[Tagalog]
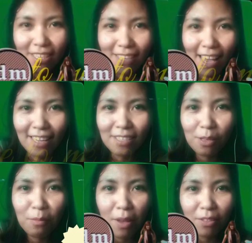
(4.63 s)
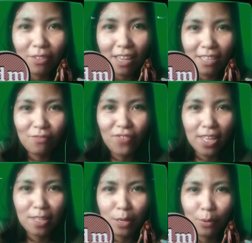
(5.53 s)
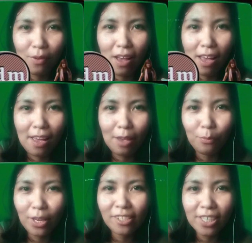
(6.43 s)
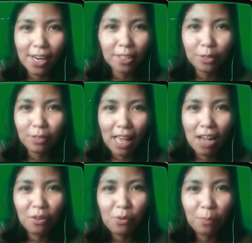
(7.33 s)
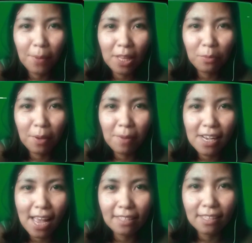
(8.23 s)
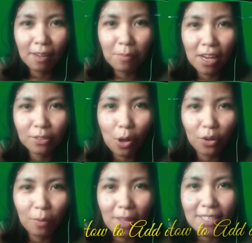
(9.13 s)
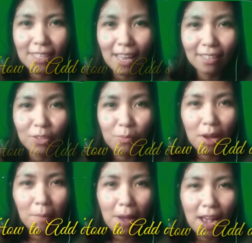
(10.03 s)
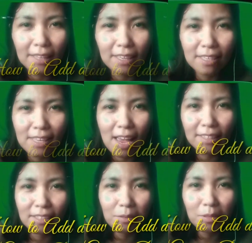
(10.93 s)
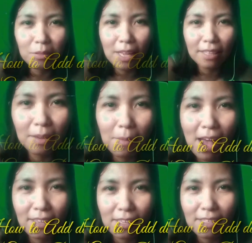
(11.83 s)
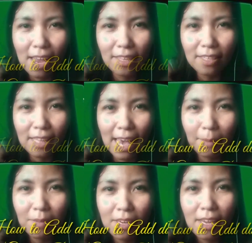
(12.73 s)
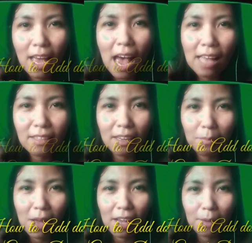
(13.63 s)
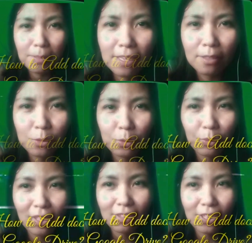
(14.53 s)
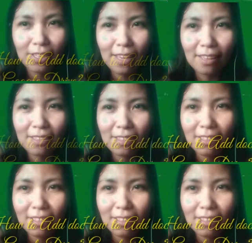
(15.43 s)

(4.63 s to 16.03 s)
Designs. On my today's video, uh, I will share you lang kung paano ba mag-add ng mga documents natin, yung mga mahalaga sa atin na gusto nating ma-access anytime at naka-backup siya through internet.